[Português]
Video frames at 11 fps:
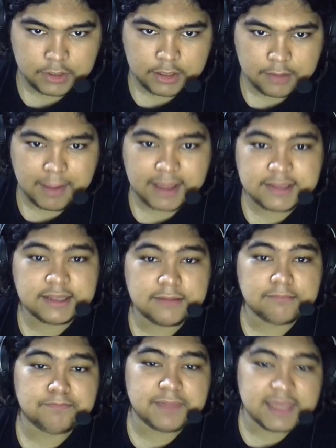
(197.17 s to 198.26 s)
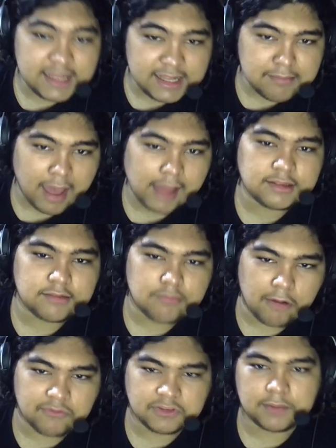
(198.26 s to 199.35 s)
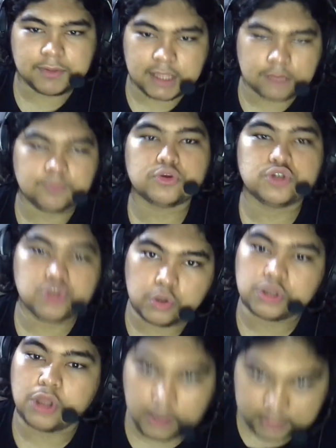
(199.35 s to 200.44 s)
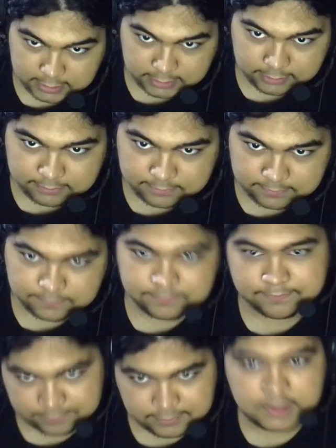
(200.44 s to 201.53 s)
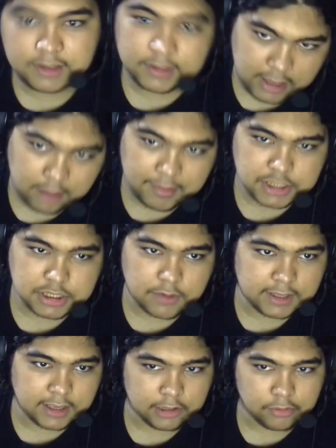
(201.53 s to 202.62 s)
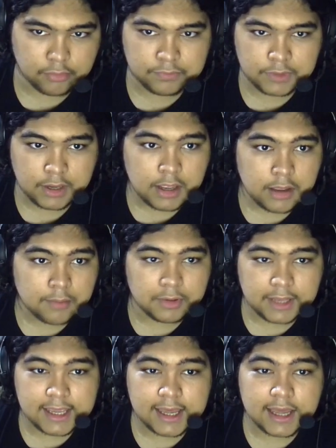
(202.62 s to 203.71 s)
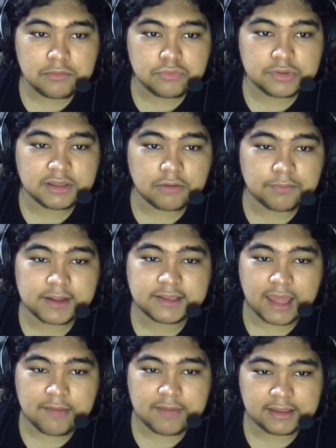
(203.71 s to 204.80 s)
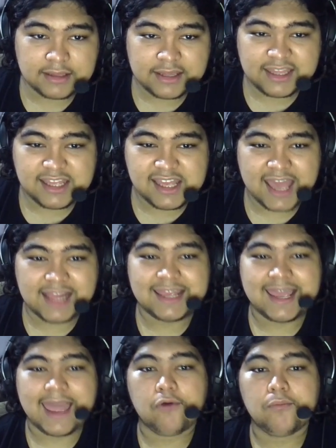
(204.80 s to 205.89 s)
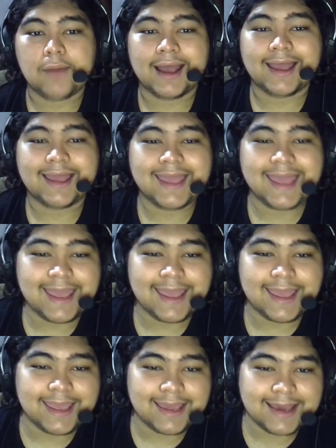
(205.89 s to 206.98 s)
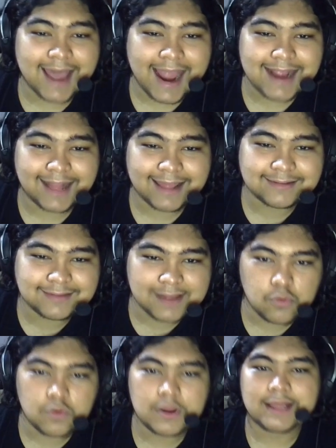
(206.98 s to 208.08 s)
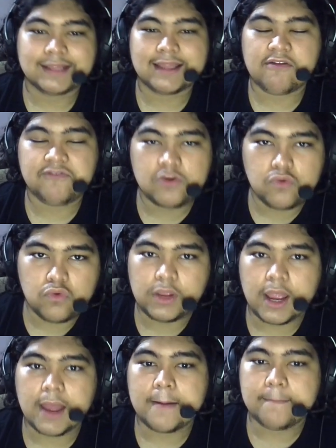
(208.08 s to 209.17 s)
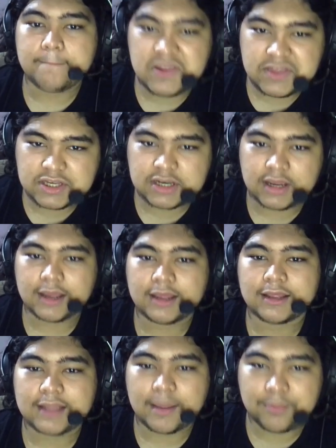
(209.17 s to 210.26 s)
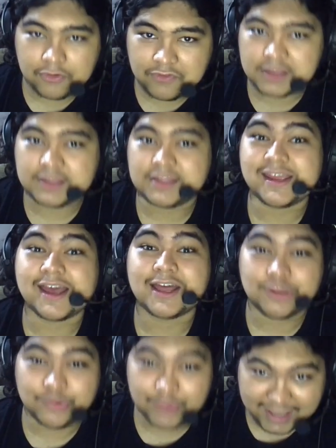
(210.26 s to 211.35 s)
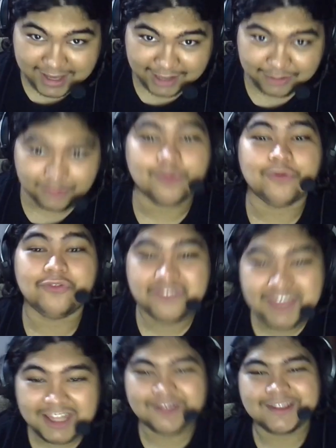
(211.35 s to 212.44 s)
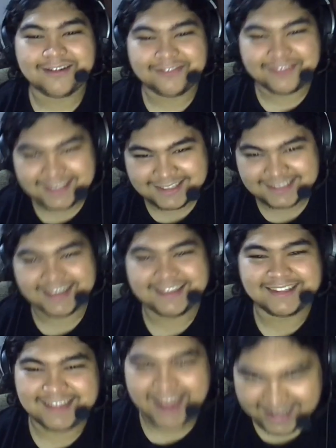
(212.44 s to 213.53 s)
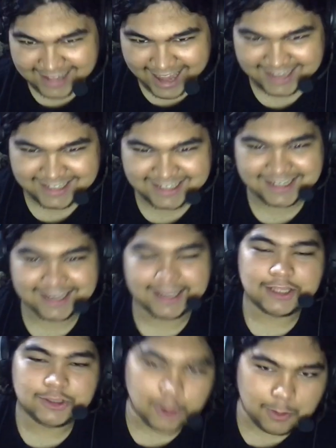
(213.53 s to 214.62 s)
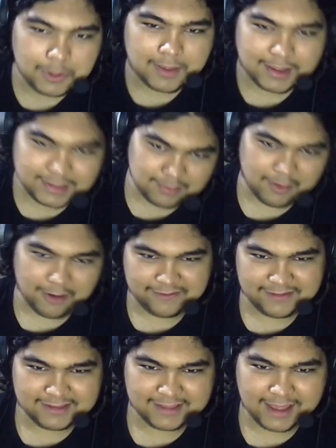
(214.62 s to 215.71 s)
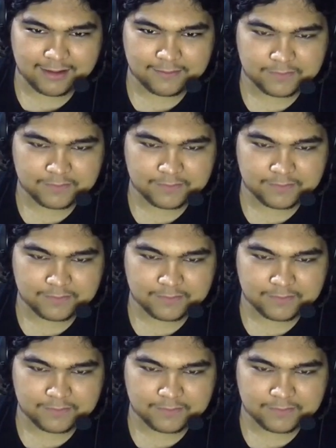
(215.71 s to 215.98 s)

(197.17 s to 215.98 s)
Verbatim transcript: Mas sim Billy Maximov, interpretado por Joe Lockley. Realmente é o Ican. Porém, ambos não percebem que ele é uma reencarnação da figura mística da profecia do Icano, o filho da feiticeira escarlate, Tommy Maximov, tá?